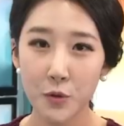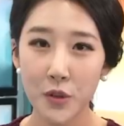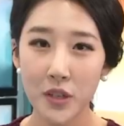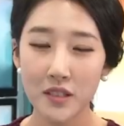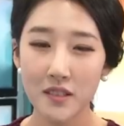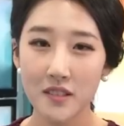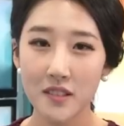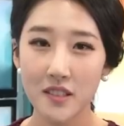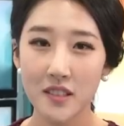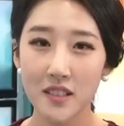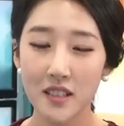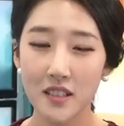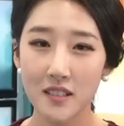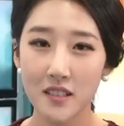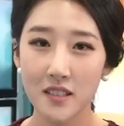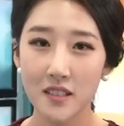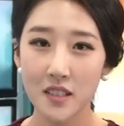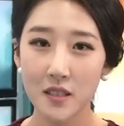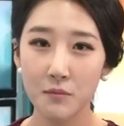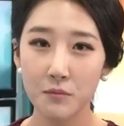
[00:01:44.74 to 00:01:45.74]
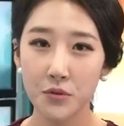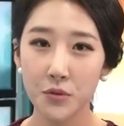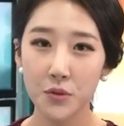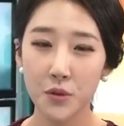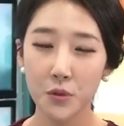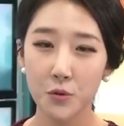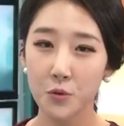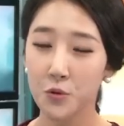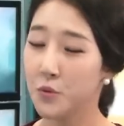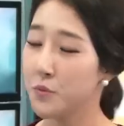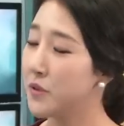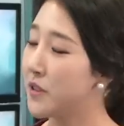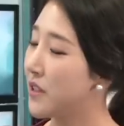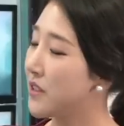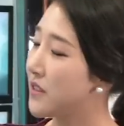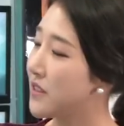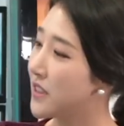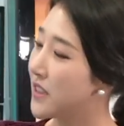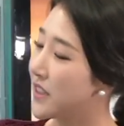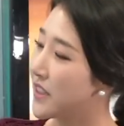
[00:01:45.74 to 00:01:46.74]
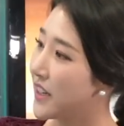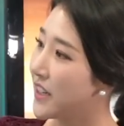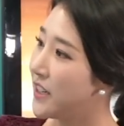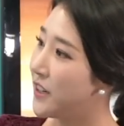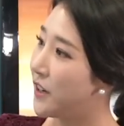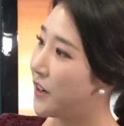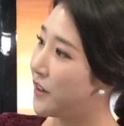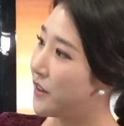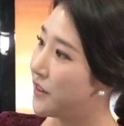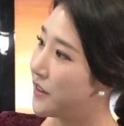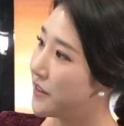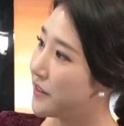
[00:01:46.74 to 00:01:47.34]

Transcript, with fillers: 최근 시장 흐름 분석도 좀 네. 부탁드릴게요.